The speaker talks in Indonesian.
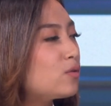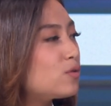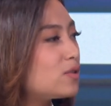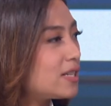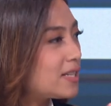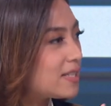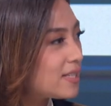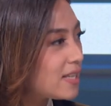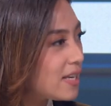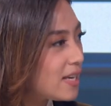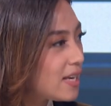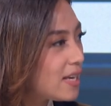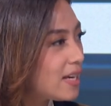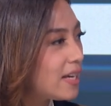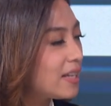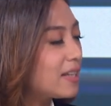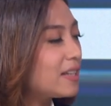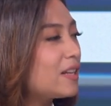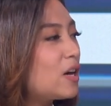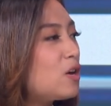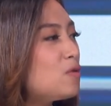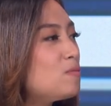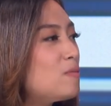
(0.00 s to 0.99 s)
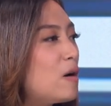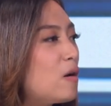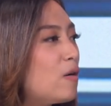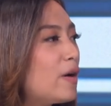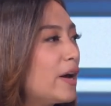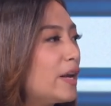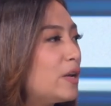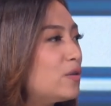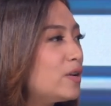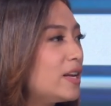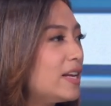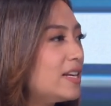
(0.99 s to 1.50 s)
satu sisi kita tahu bahwa
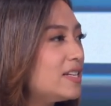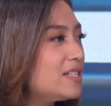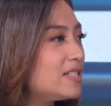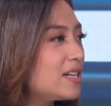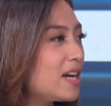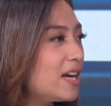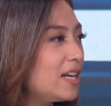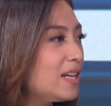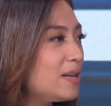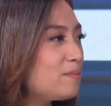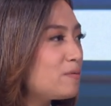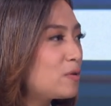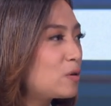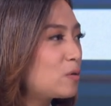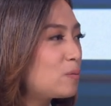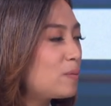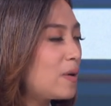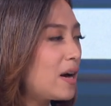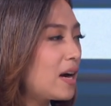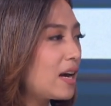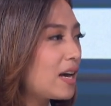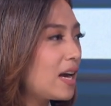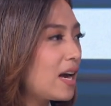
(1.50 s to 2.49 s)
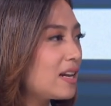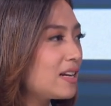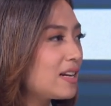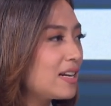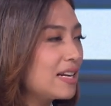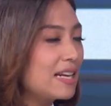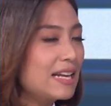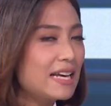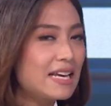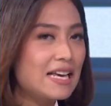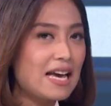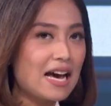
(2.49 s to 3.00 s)
Indonesia ini merupakan
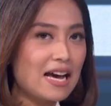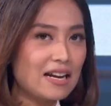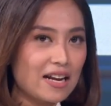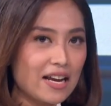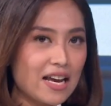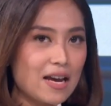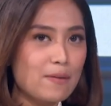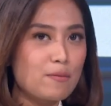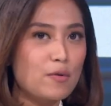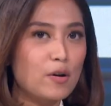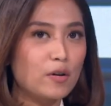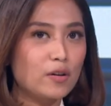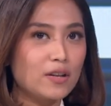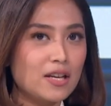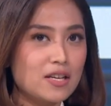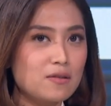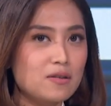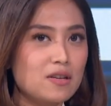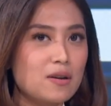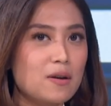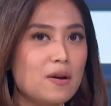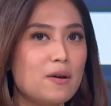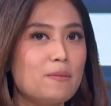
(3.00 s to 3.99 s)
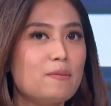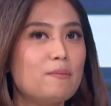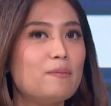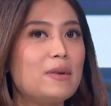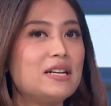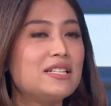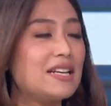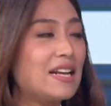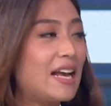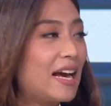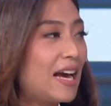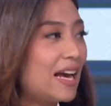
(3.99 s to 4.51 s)
negara yang mayoritas
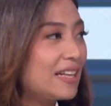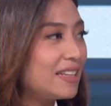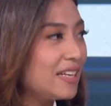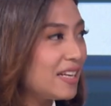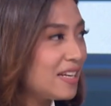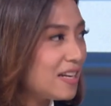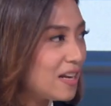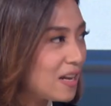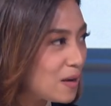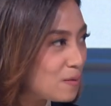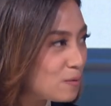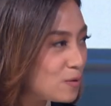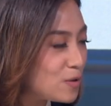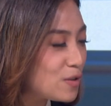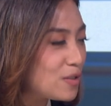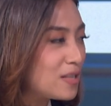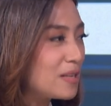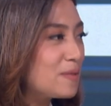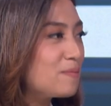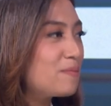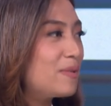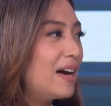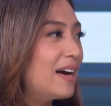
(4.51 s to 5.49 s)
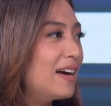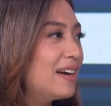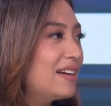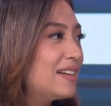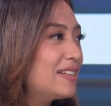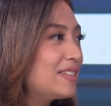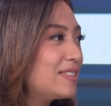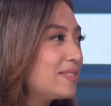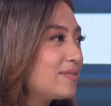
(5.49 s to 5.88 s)
masyarakat ini adalah muslim, Pak.